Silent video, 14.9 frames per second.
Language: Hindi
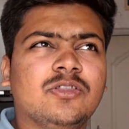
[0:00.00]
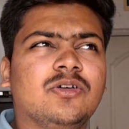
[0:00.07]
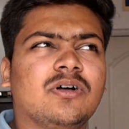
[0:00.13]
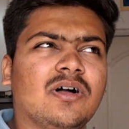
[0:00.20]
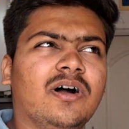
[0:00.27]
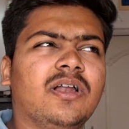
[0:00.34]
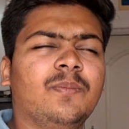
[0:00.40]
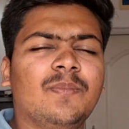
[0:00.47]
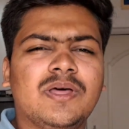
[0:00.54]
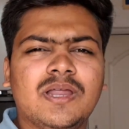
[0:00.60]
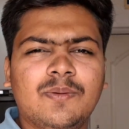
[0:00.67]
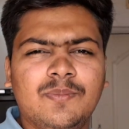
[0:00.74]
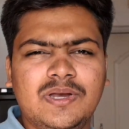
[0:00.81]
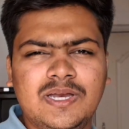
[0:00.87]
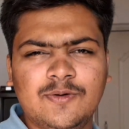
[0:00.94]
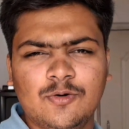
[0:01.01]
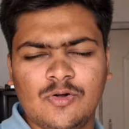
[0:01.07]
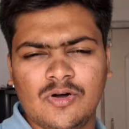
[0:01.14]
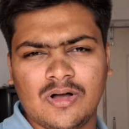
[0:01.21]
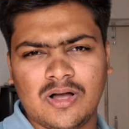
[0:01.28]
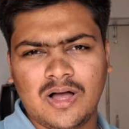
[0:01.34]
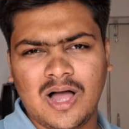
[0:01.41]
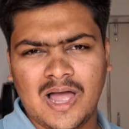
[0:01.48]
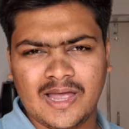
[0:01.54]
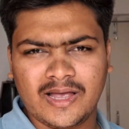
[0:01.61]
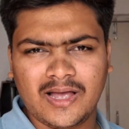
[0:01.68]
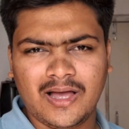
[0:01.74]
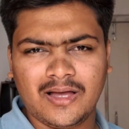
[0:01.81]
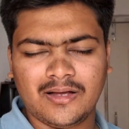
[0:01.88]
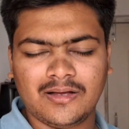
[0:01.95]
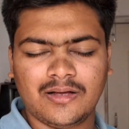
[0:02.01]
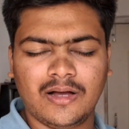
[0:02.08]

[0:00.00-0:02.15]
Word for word: तो कल मेरा मिनी व्लॉग का आएगा